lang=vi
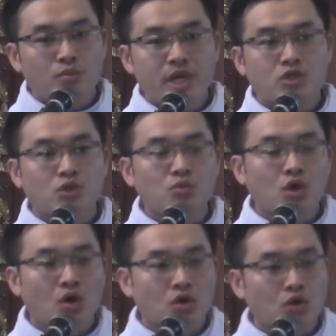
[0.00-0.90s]
biết chúng
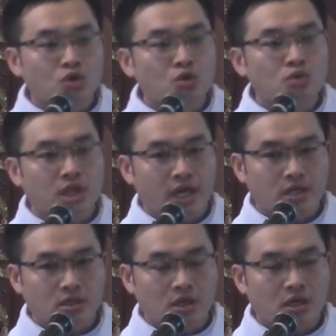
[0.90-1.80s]
con có trung
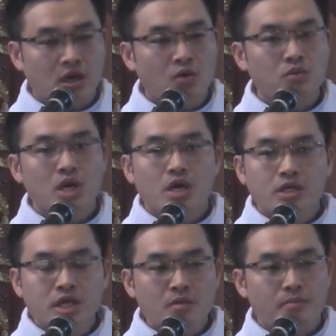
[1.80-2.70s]
thành được không
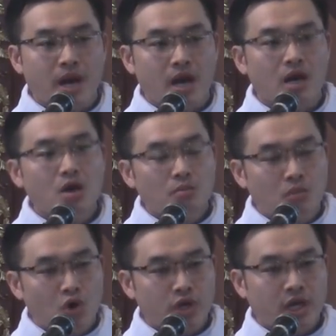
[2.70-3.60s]
nhưng mà
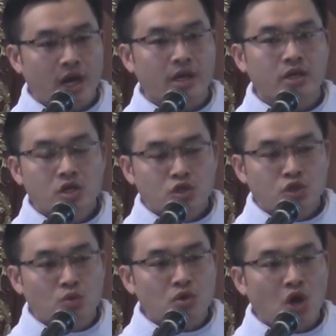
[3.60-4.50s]
mỗi ngày
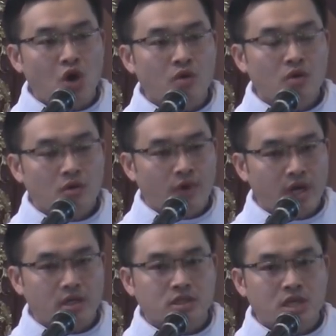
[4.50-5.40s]
chúng con
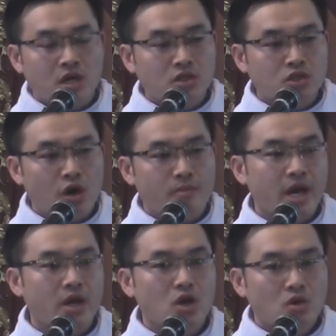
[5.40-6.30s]
vẫn dâng cho
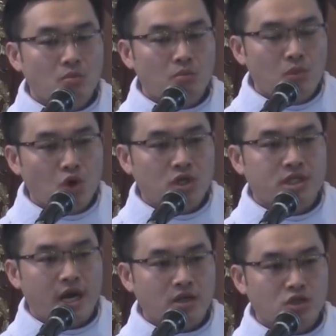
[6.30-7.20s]
mẹ một
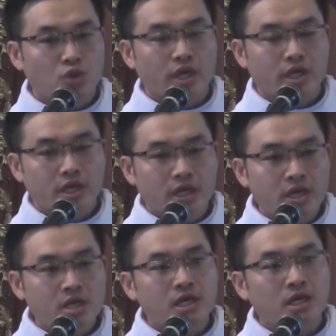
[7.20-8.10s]
tràng chuỗi ít
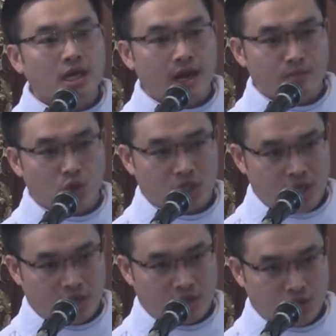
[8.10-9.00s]
nhất là một
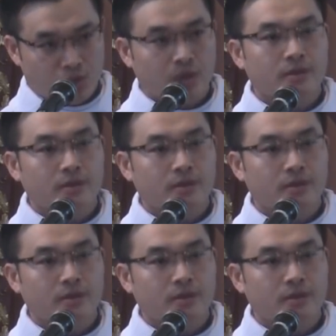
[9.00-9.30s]
tràng chuỗi